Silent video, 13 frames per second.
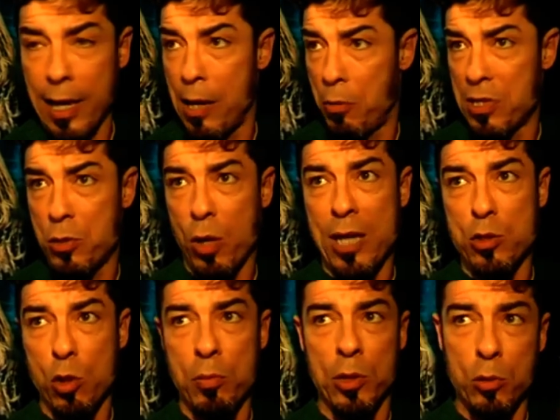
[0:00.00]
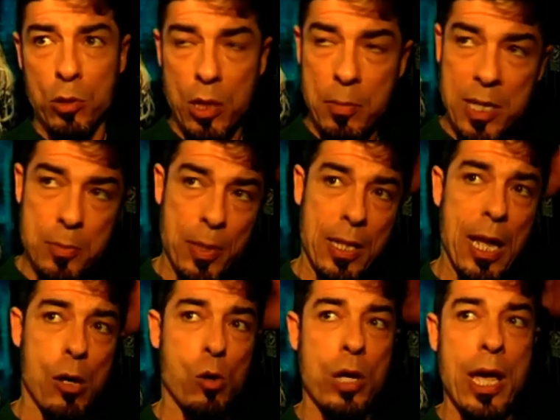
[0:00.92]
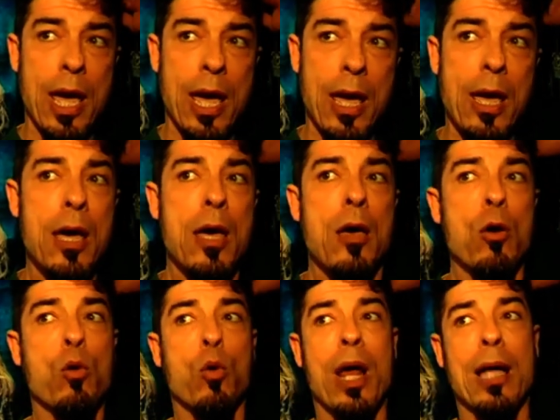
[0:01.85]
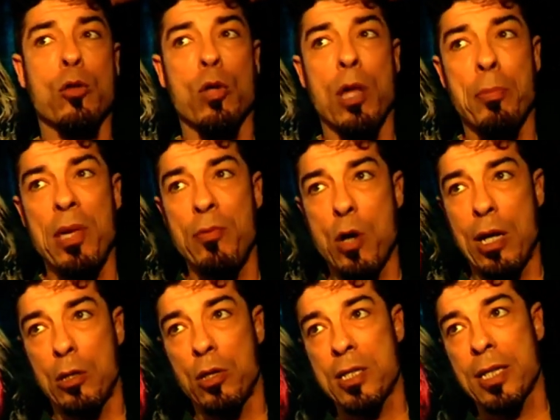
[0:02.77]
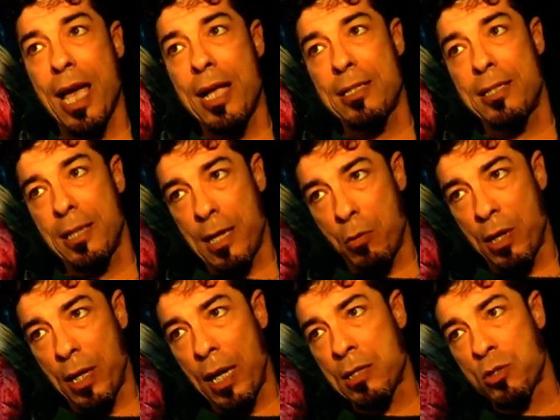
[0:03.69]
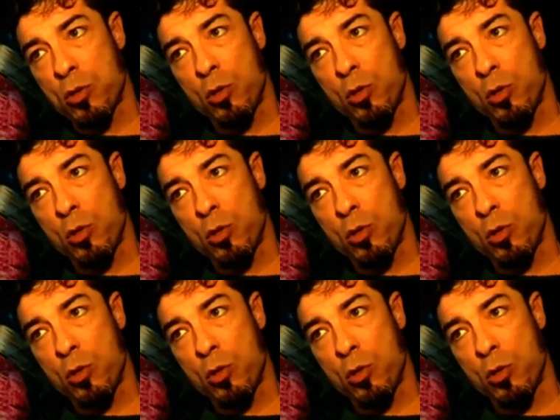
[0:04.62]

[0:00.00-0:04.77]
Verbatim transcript: che in questo caso come tutti i miei spettacoli è curato da Pipio e Aldo Descalzi, che guarda caso